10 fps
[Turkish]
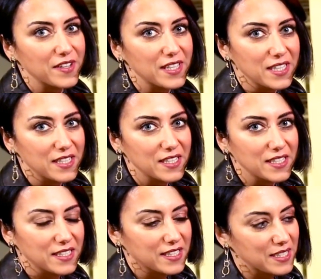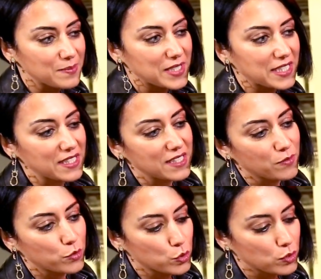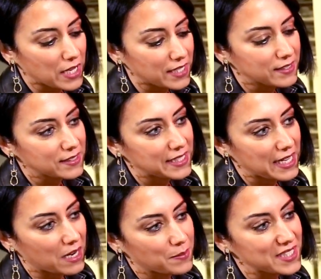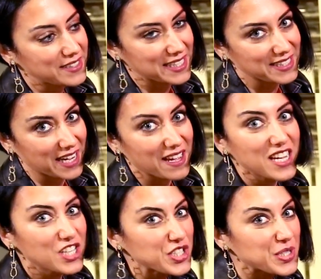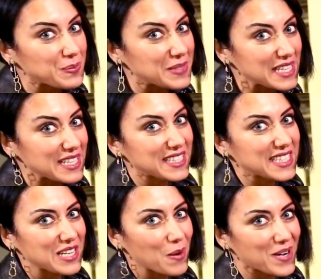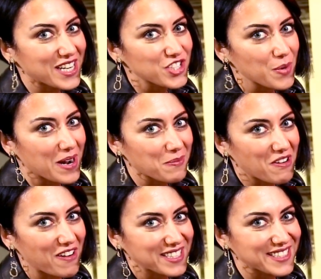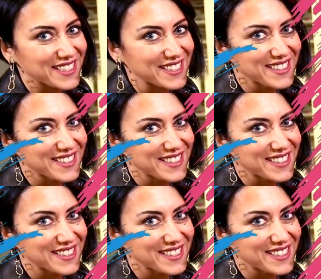e, kimliğini vurgulayan diğer bir detay. Şimdi sıra bagaja bakma vakti.